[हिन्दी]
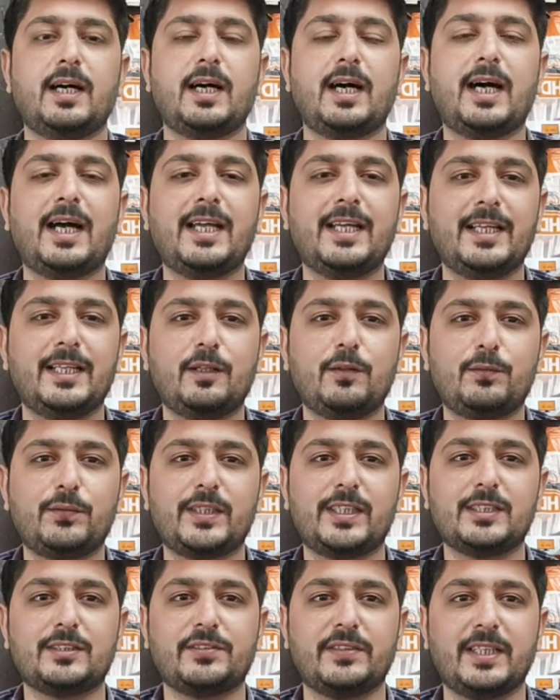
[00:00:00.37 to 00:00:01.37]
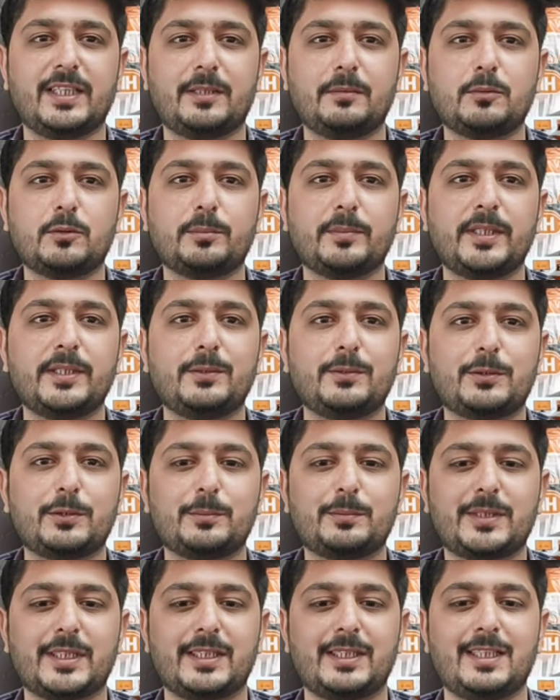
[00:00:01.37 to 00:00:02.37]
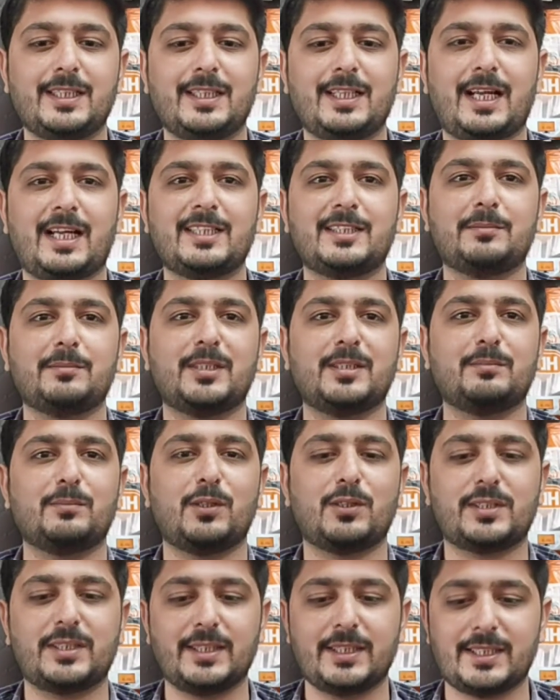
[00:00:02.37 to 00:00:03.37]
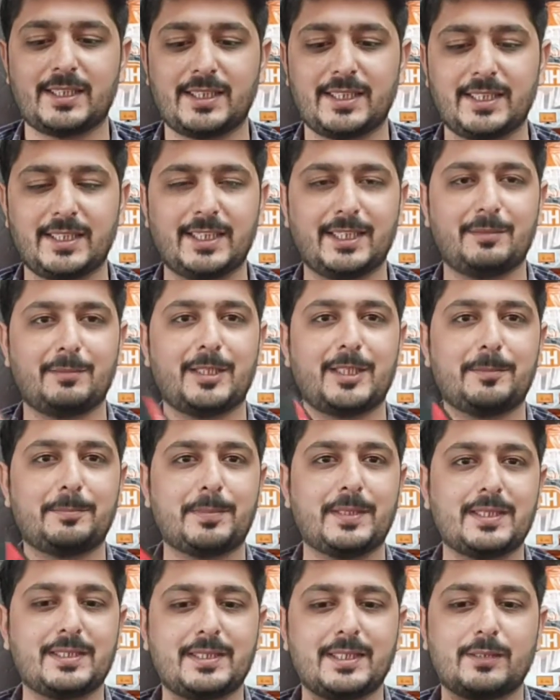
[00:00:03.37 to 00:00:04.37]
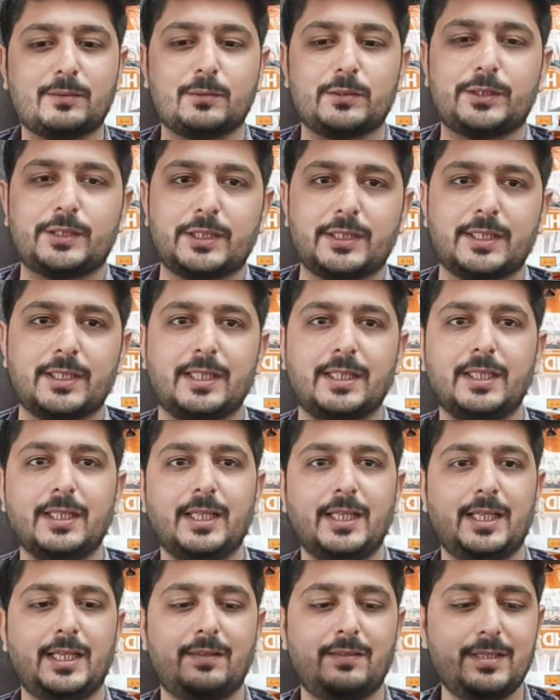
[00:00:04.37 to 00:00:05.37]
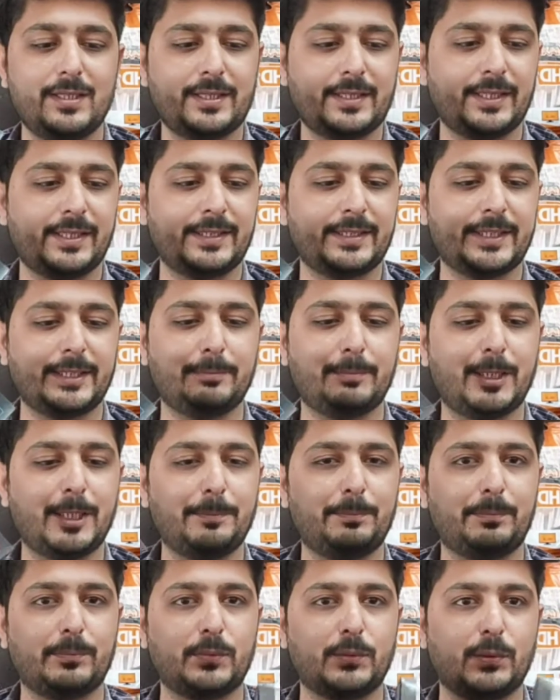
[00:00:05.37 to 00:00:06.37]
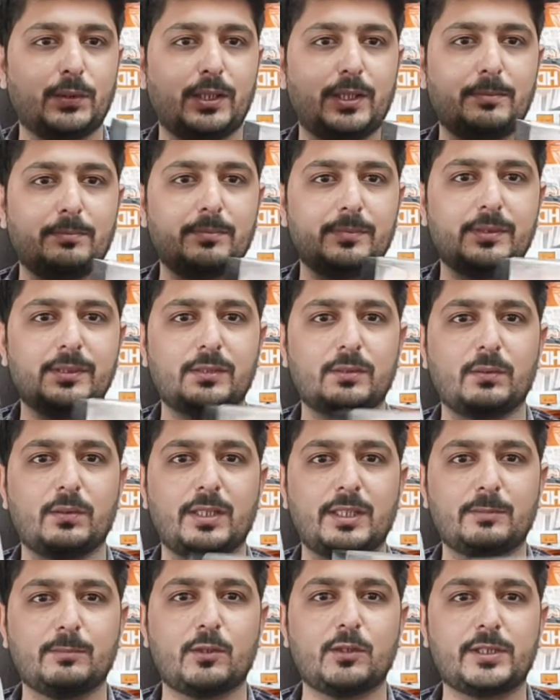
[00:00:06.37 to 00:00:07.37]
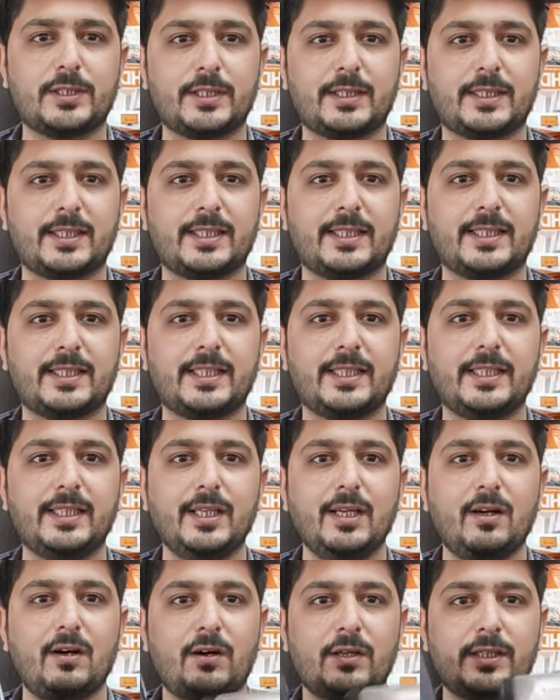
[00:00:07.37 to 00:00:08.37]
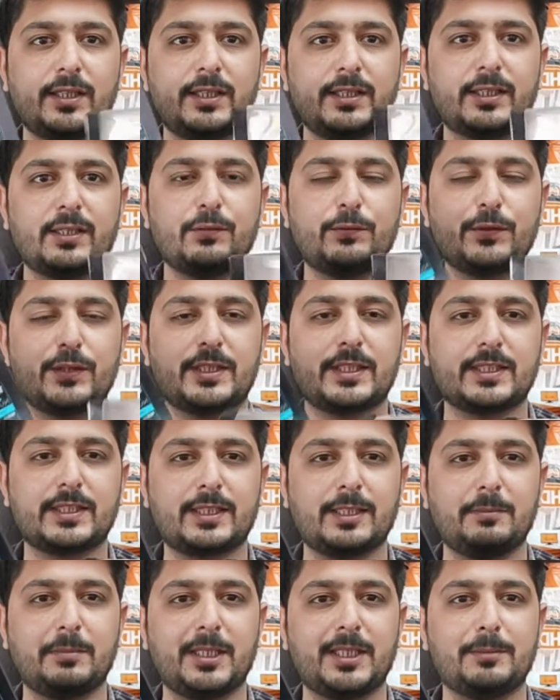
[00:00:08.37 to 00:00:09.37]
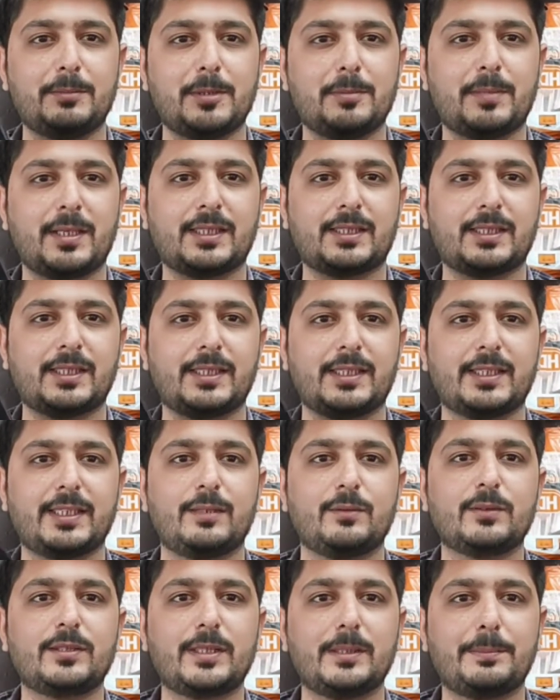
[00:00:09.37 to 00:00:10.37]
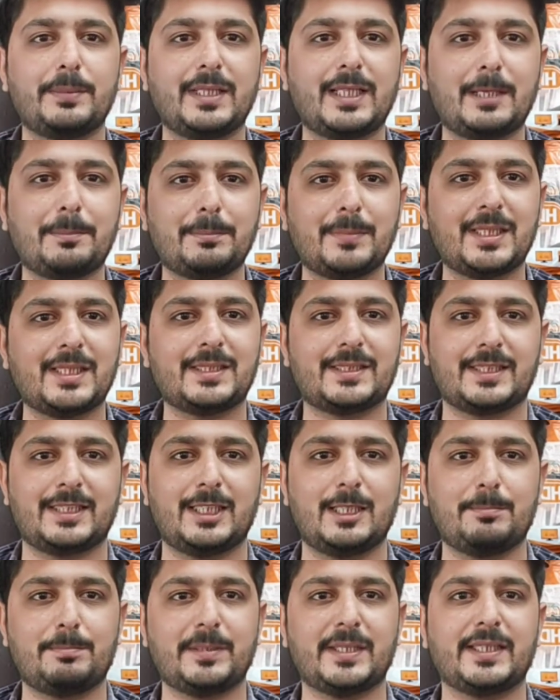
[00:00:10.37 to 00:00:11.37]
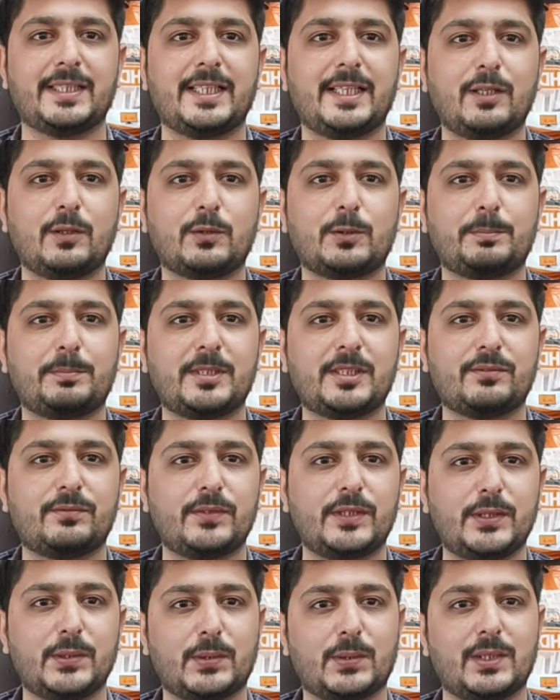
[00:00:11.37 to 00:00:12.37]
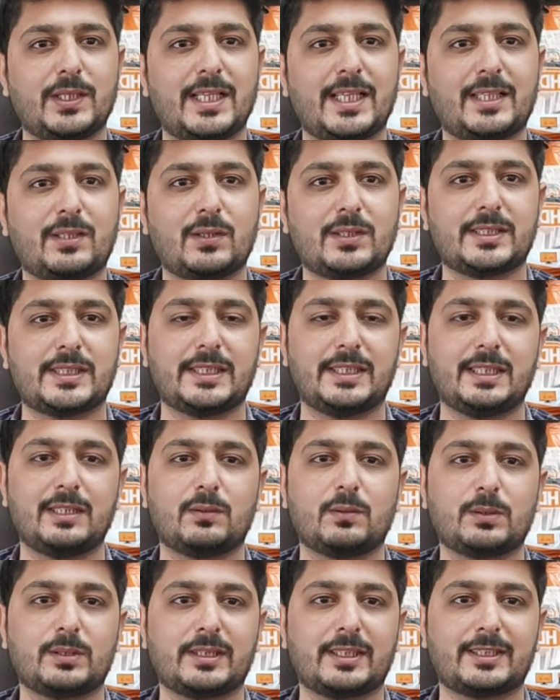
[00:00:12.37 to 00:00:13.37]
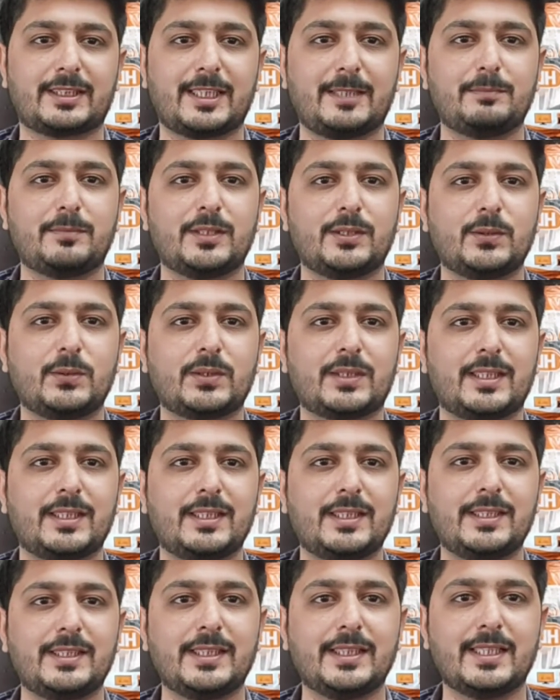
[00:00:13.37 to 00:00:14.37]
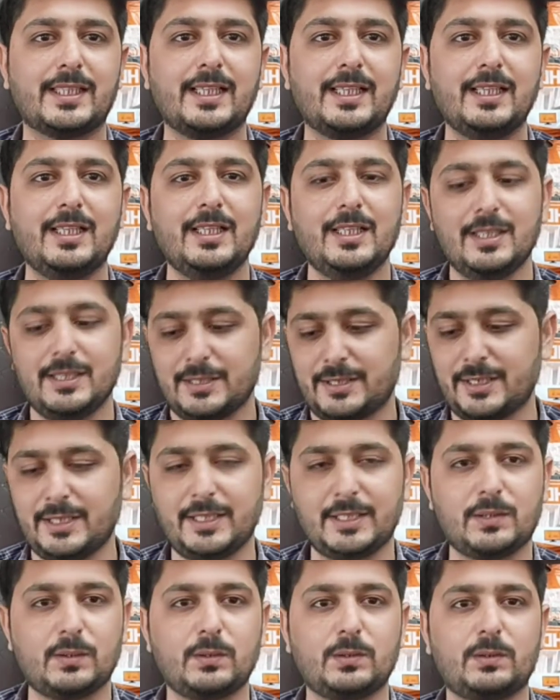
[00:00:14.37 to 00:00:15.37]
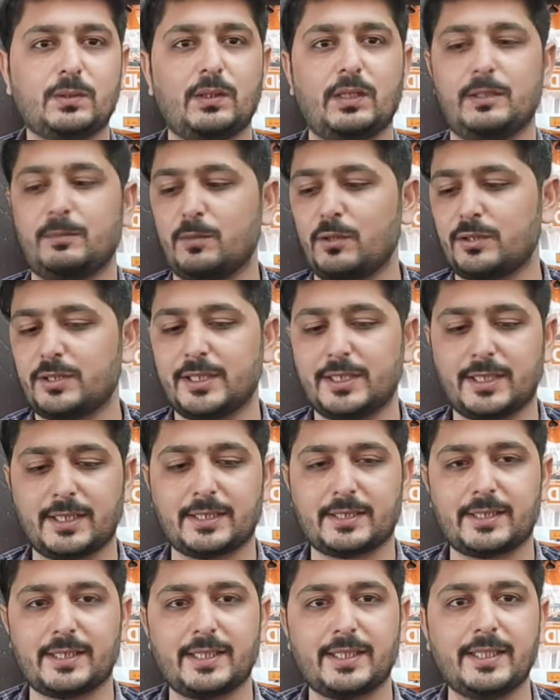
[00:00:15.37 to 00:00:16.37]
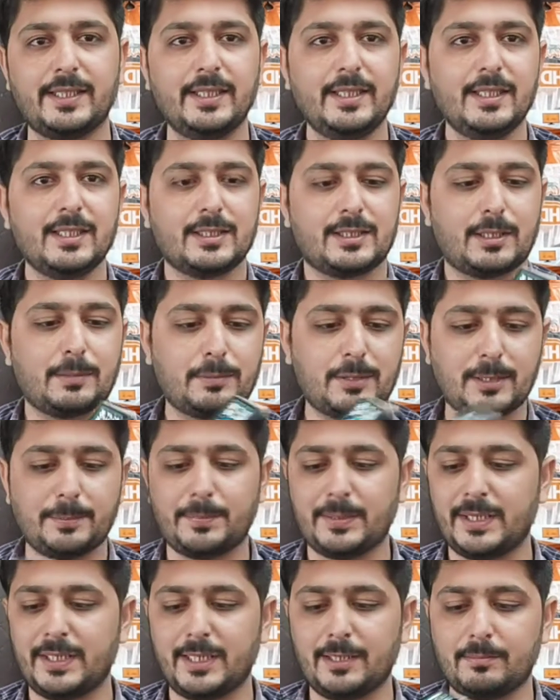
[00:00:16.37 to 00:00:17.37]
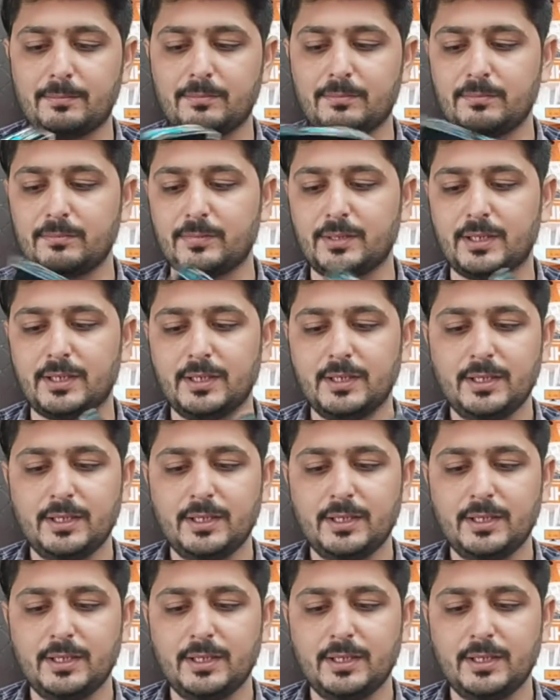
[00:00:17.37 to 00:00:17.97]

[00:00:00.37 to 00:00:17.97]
हाय हेलो फ्रेंड्स वेलकम टू माय यूट्यूब चैनल आज हम अनबॉक्सिंग करेंगे हमारे पास है कुछ हेवल्स के टेबल जो हम इनको अनबॉक्सिंग करेंगे और इनके फीचर्स के बारे में बात करेंगे उससे पहले आप मेरे चैनल पे नए हो तो इस वीडियो को लाइक और चैनल को सब्सक्राइब जरूर कर लीजिएगा चलिए दोस्तों अनबॉक्सिंग करते हैं सबसे पहले हम